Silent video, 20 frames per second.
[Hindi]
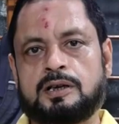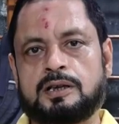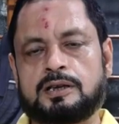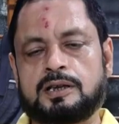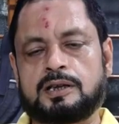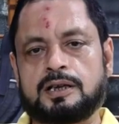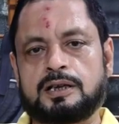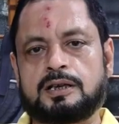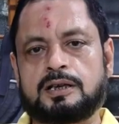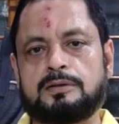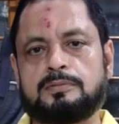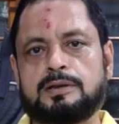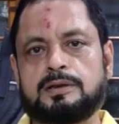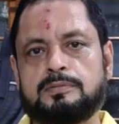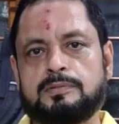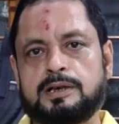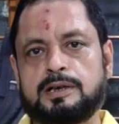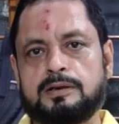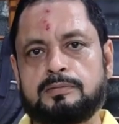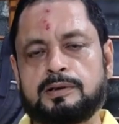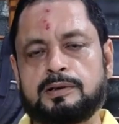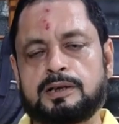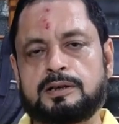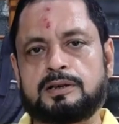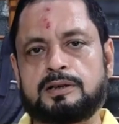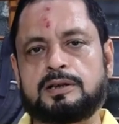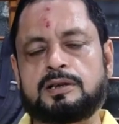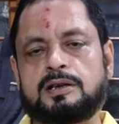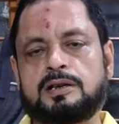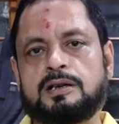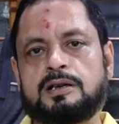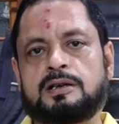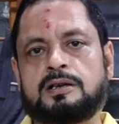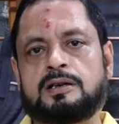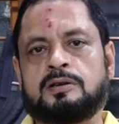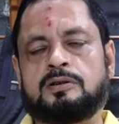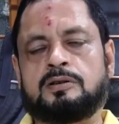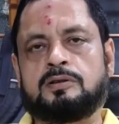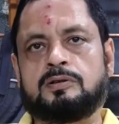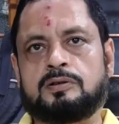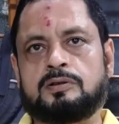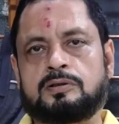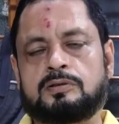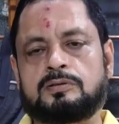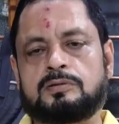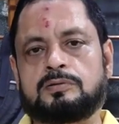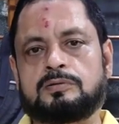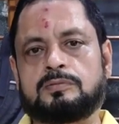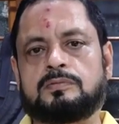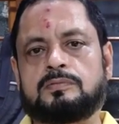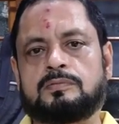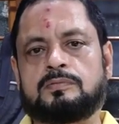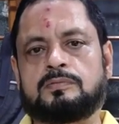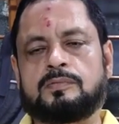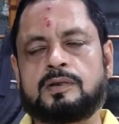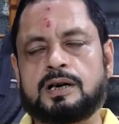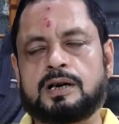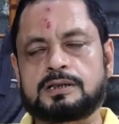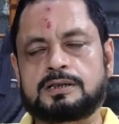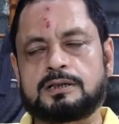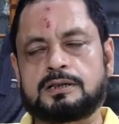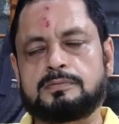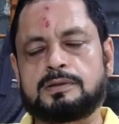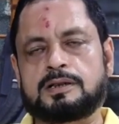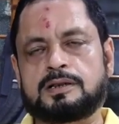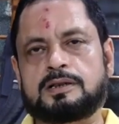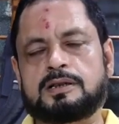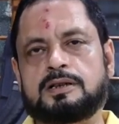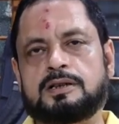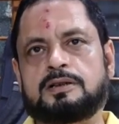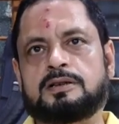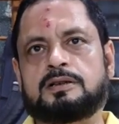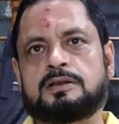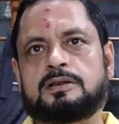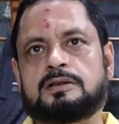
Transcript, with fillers: कहता है कि भाई मेरा बात नहीं है और माँ से बढ़ के